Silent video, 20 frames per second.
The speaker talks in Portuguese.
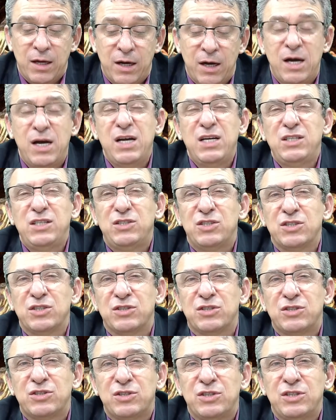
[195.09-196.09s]

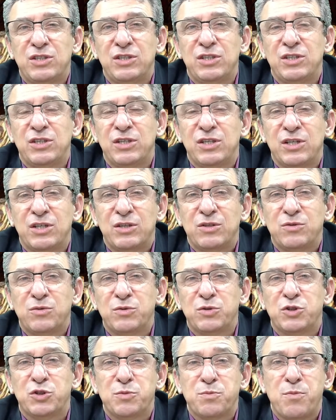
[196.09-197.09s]
Antes que
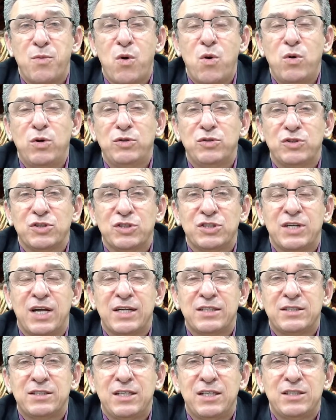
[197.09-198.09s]
os montes
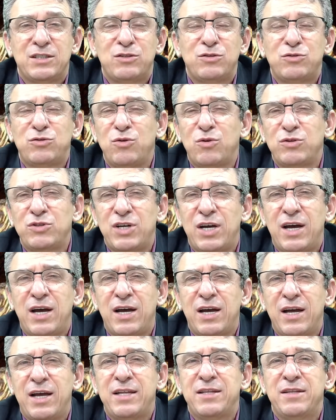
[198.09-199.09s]
nascessem, o Senhor
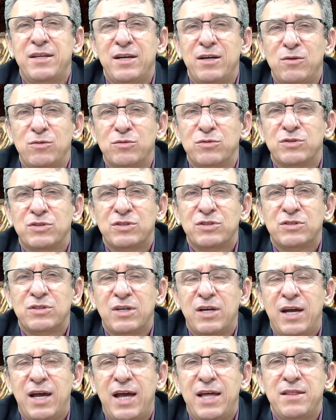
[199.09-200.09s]
já é Deus
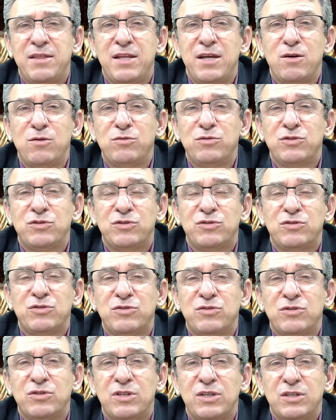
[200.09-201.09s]
é Deus
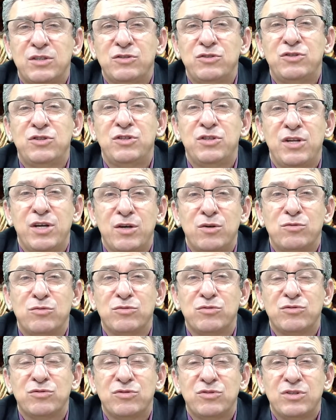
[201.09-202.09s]
de
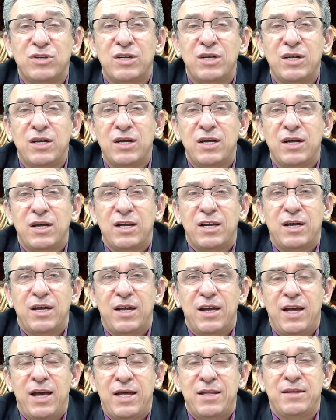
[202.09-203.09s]
Deus,
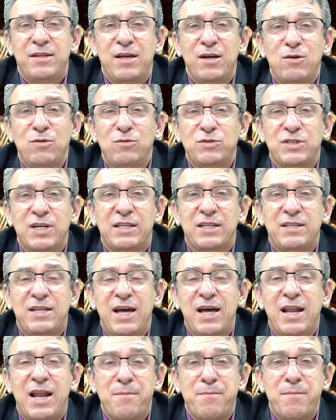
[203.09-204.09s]
é Deus
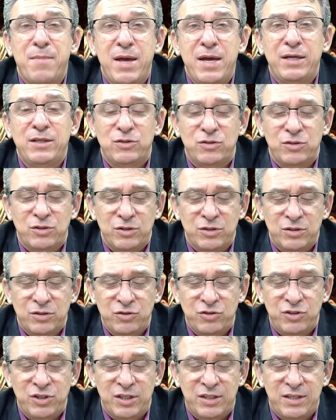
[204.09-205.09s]
eternamente,
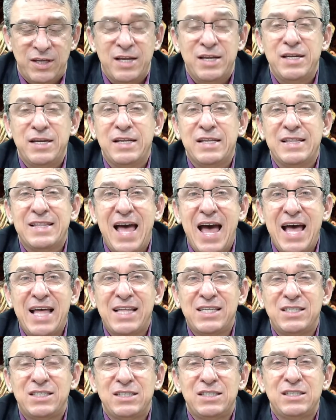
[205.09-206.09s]
de
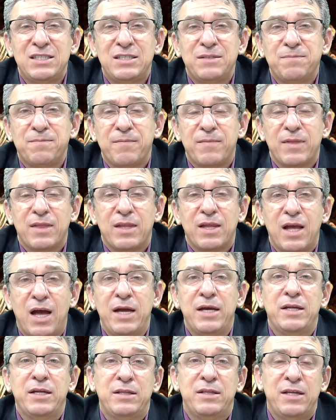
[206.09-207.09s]
eternidade
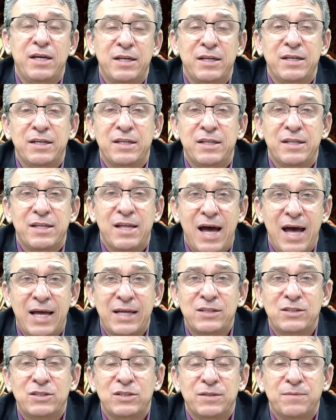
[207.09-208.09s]
a
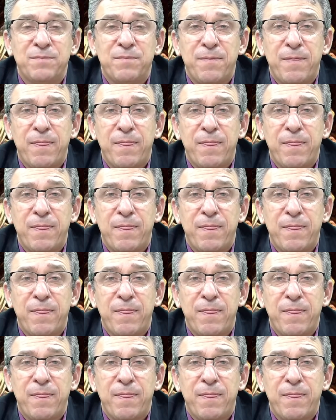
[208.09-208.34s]
eternidade.